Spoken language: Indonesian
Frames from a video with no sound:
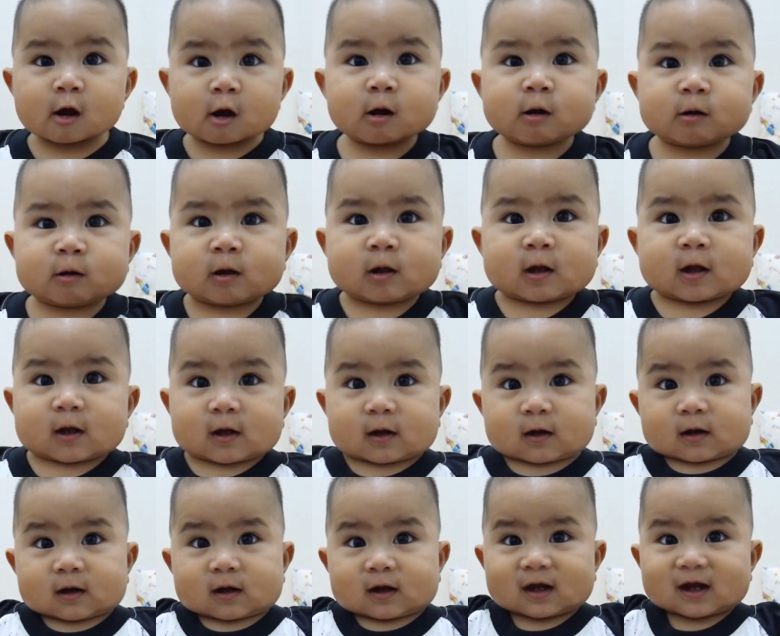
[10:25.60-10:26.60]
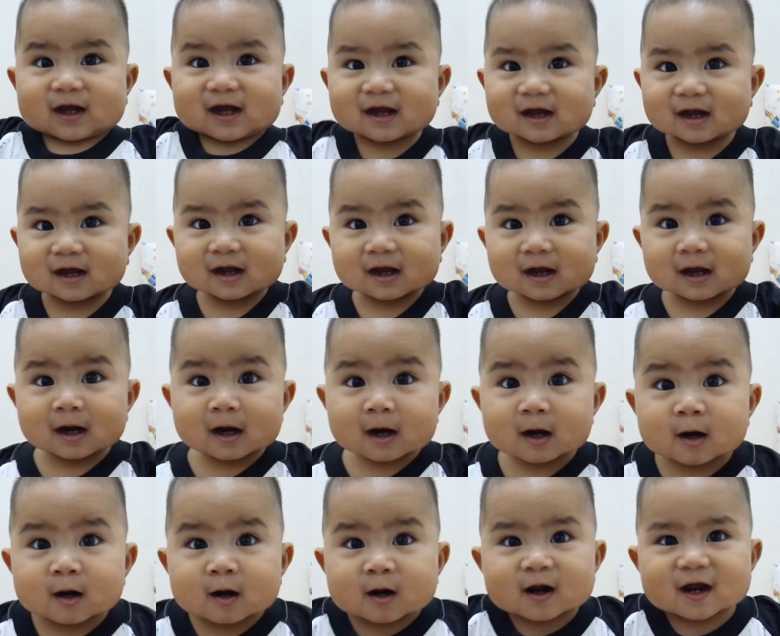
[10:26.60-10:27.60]
Kiss? Iya,
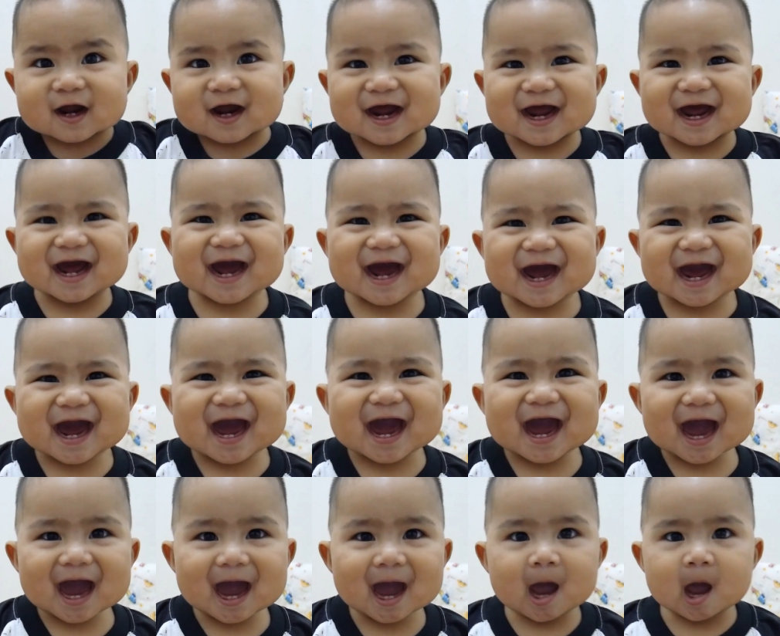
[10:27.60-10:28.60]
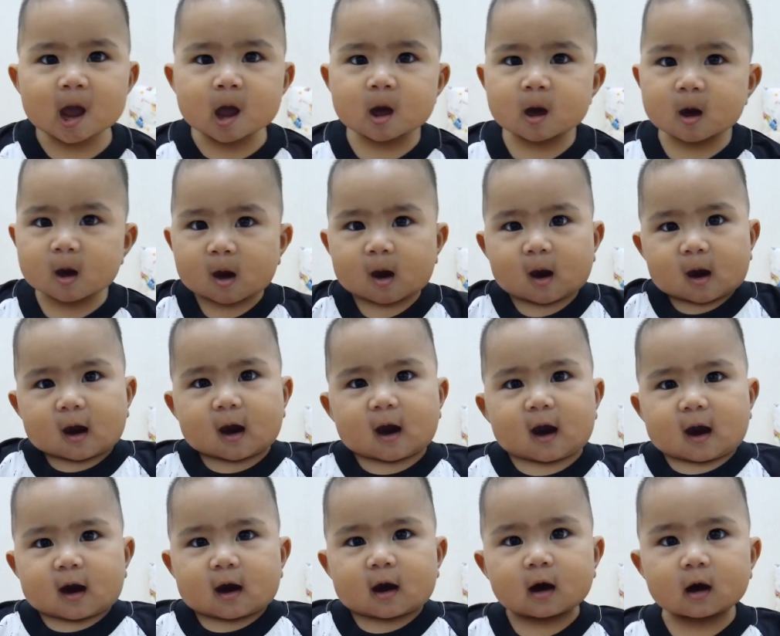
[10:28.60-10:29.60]
iya, iya. Ding ding Pak, ding ding
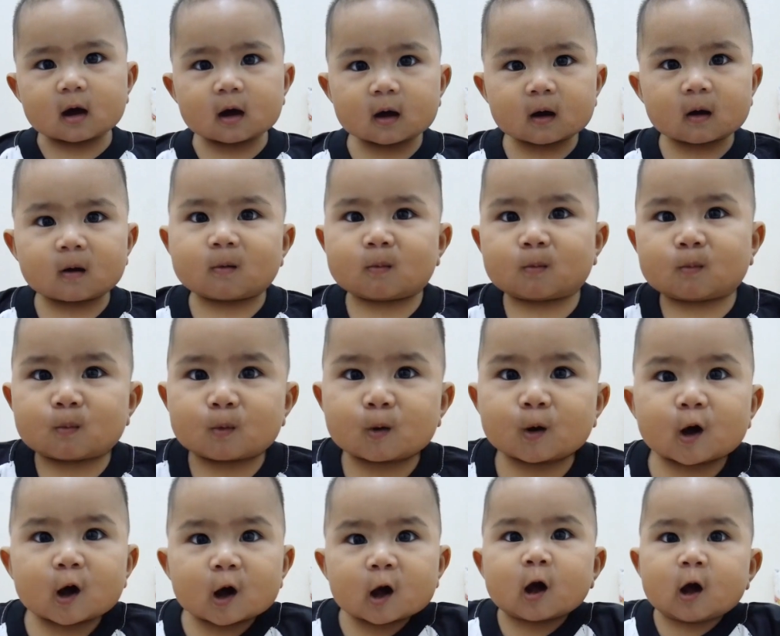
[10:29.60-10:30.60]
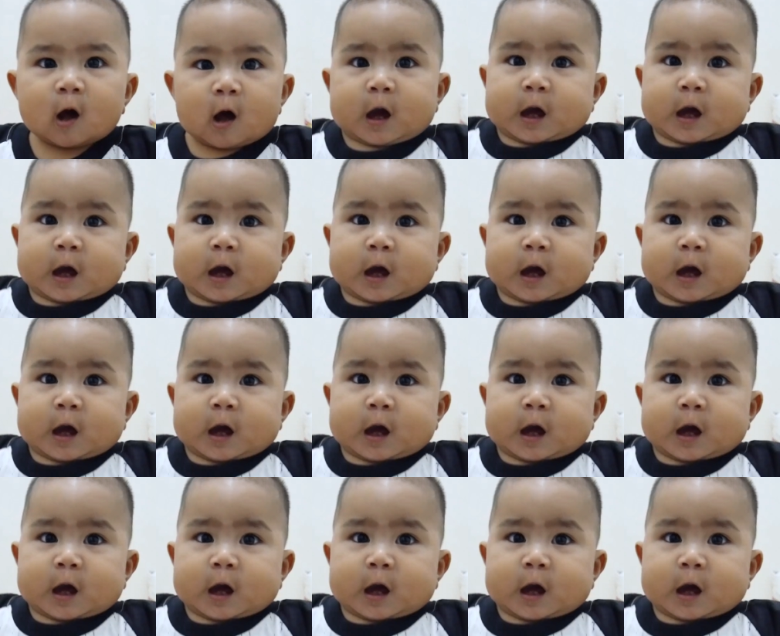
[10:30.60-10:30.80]
ding ding. Ding joget joget.